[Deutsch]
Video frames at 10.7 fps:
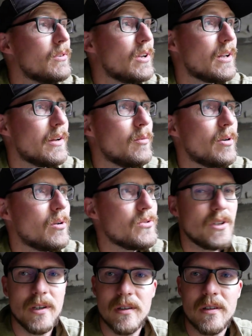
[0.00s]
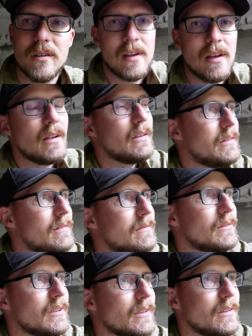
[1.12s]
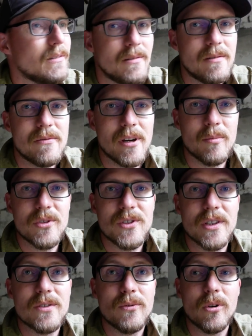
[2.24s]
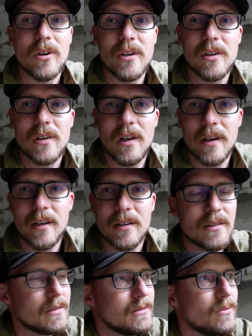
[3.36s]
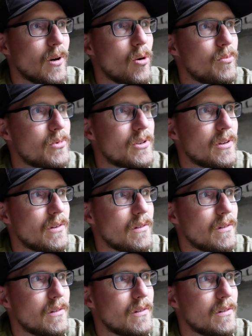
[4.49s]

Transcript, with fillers: wir eine kleine Pause hier, weil wir haben bis jetzt wirklich leider überhaupt